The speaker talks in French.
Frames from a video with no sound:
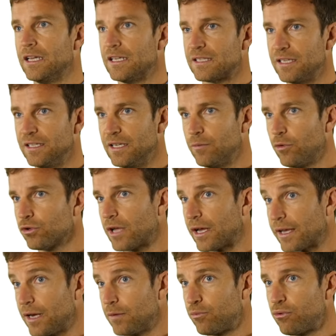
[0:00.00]
ce qui démontre à
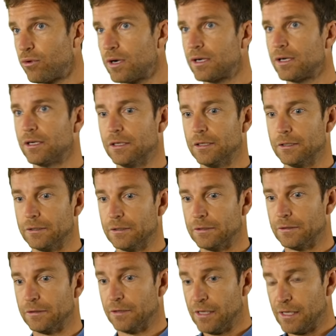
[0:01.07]
quel point
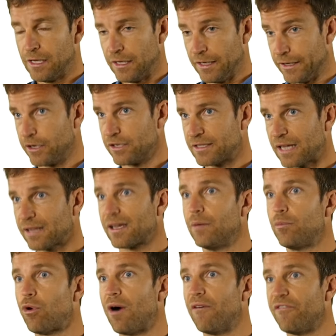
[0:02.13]
euh, LegalStart Start
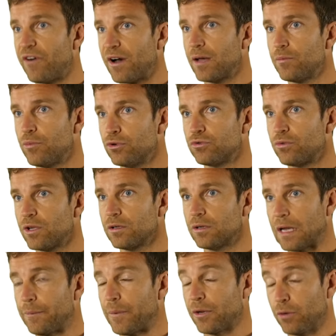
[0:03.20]
répond à, un vrai besoin,
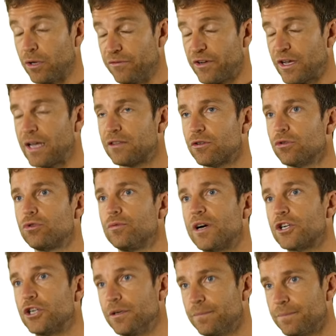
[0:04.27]
euh, pardon, à une vraie attente du
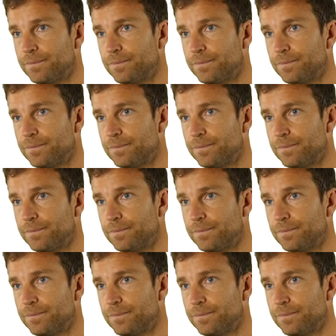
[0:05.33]
marché.